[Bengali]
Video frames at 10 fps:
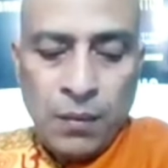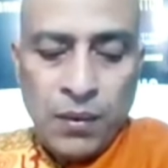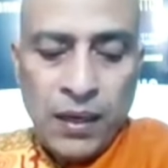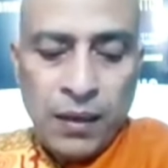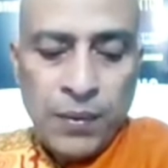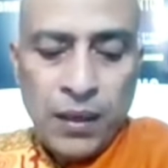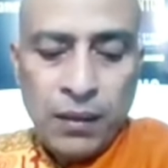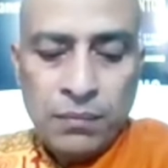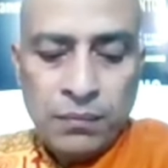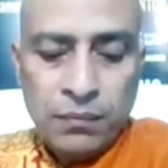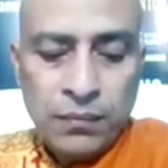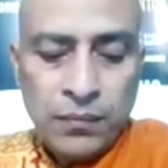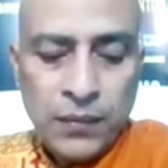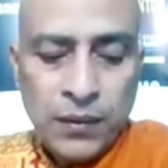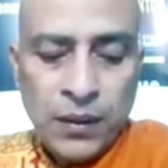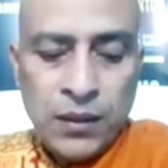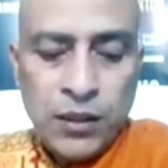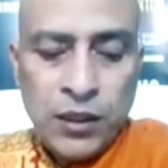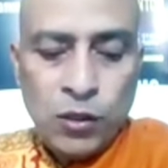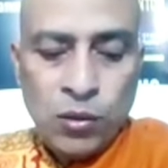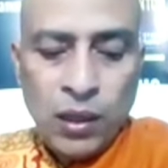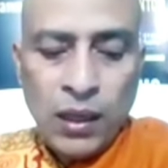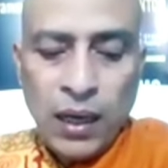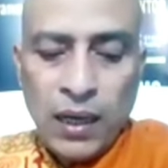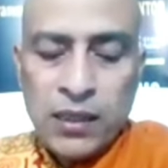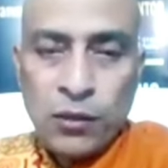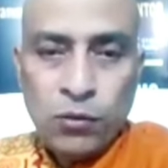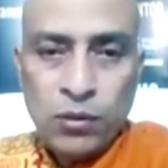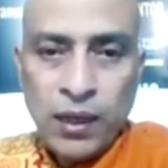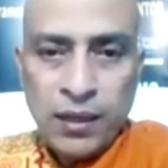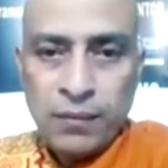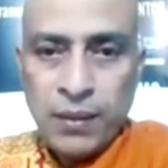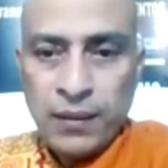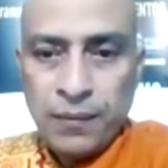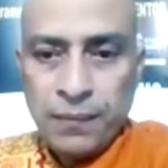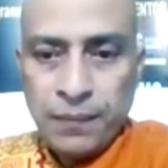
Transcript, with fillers: আমরা এটা পেলাম চিরকাল আছেন ও থাকিবেন